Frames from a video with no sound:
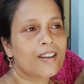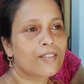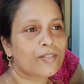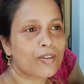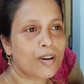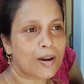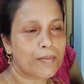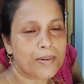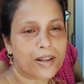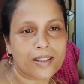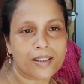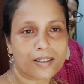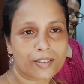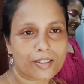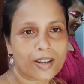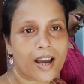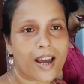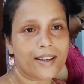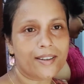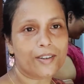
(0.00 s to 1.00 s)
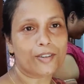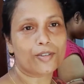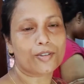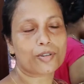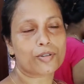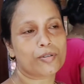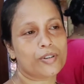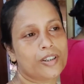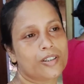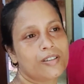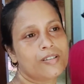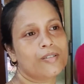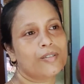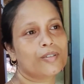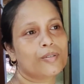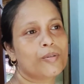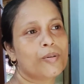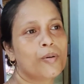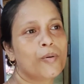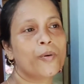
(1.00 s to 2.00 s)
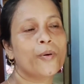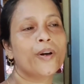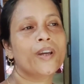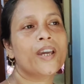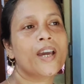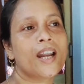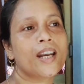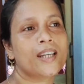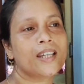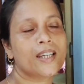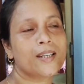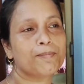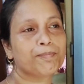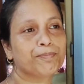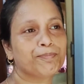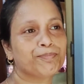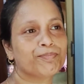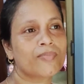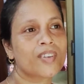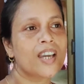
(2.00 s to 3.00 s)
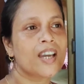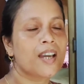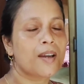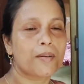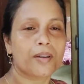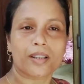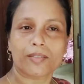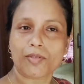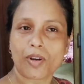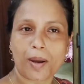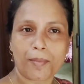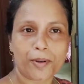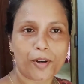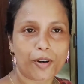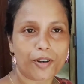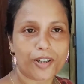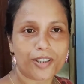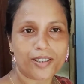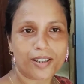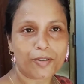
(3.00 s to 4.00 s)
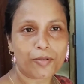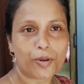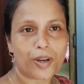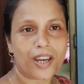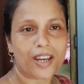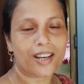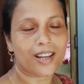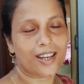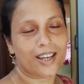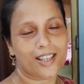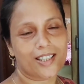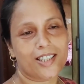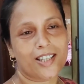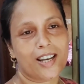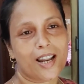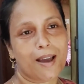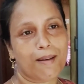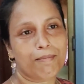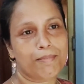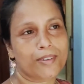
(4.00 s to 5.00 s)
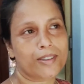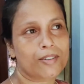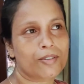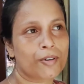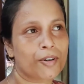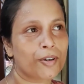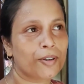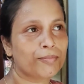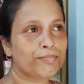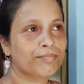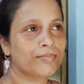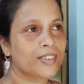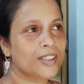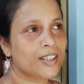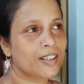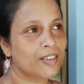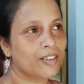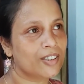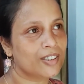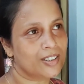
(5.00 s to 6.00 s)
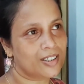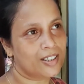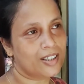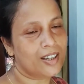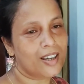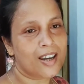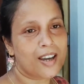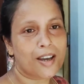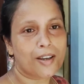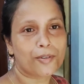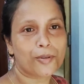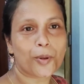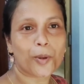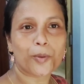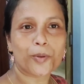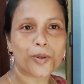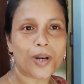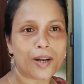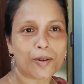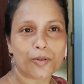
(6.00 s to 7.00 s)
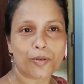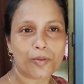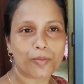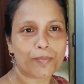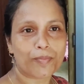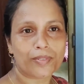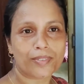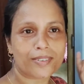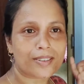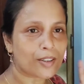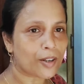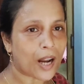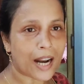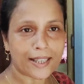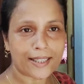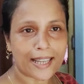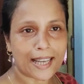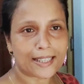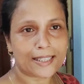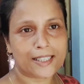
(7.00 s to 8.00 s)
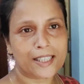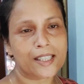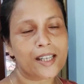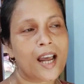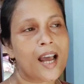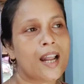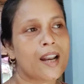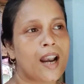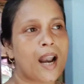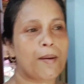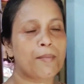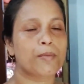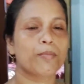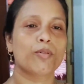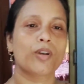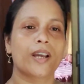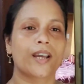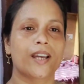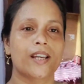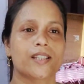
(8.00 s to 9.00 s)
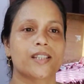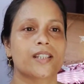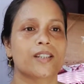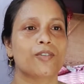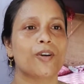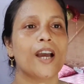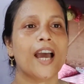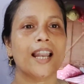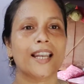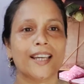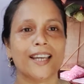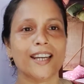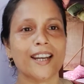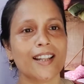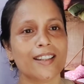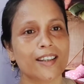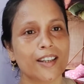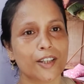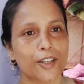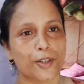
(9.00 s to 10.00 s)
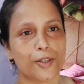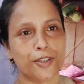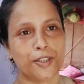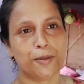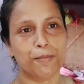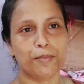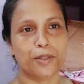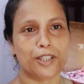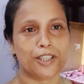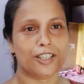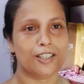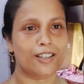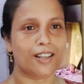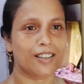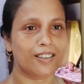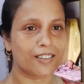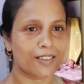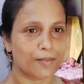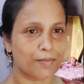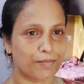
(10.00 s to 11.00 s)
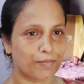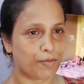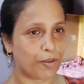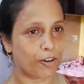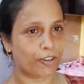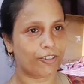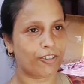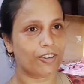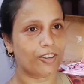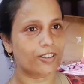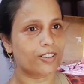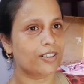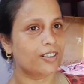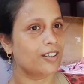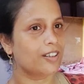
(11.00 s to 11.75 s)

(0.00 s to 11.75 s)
তো আমাদের তো গাড়িও নষ্ট হয়েছিল তো ওই আর কি তো আমি গড্ডিজে ঢুকিয়ে রেখেছিলাম তো ইয়ে হয়েছে তো তো আর দেখছি না আর আমি ভুলে গেছি তো কালকে রাত্রে কি হয়েছে মিষ্টি দাদি ফোন করে